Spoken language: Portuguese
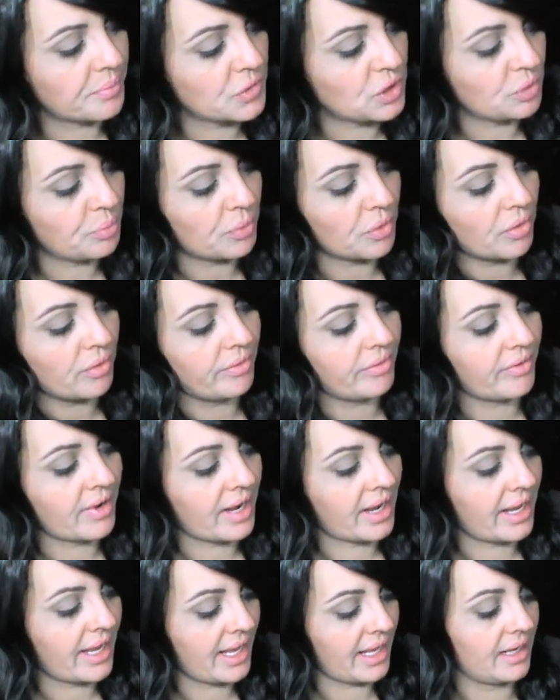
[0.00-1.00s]
de
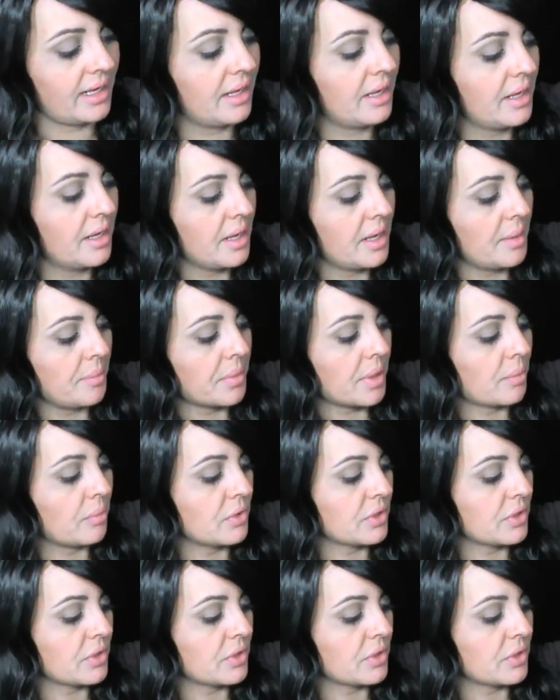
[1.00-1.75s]
provar ela pra